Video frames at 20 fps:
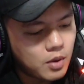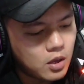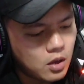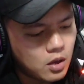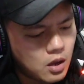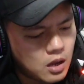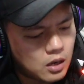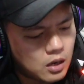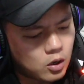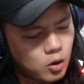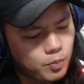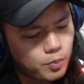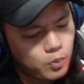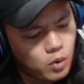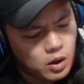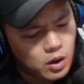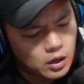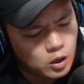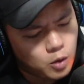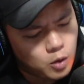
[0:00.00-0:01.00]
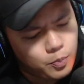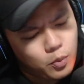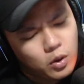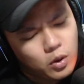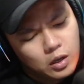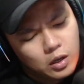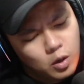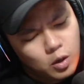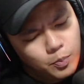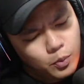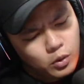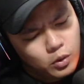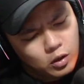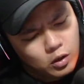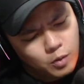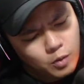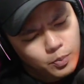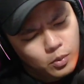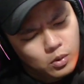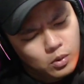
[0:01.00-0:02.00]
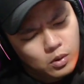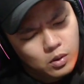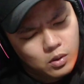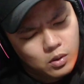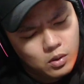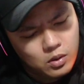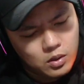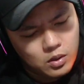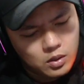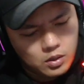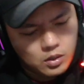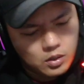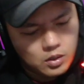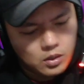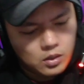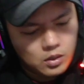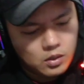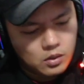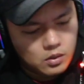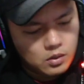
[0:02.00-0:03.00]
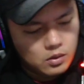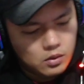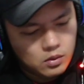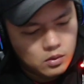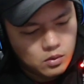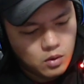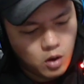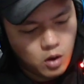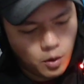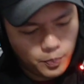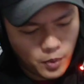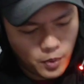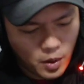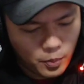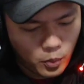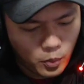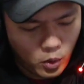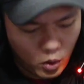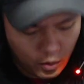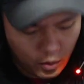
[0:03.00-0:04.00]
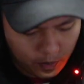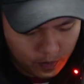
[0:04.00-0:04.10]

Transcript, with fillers: Aray ko po, aray ko po, aray ko po, aray ko po. Hop, op, hop.